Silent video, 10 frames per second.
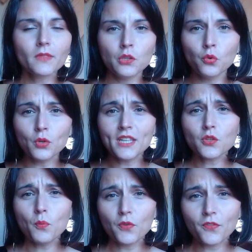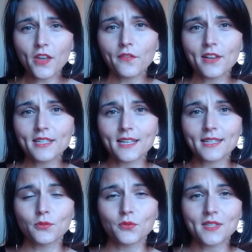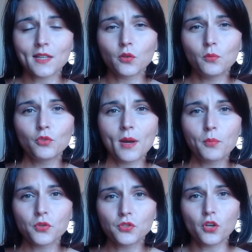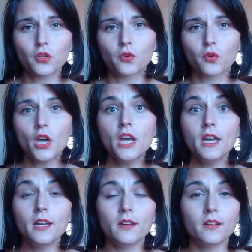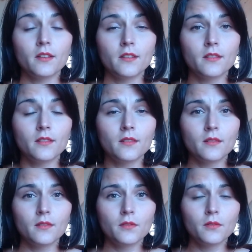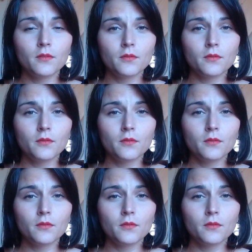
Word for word: Donc qu'est-ce qu'on peut faire face à ce syndrome de l'imposteur que euh,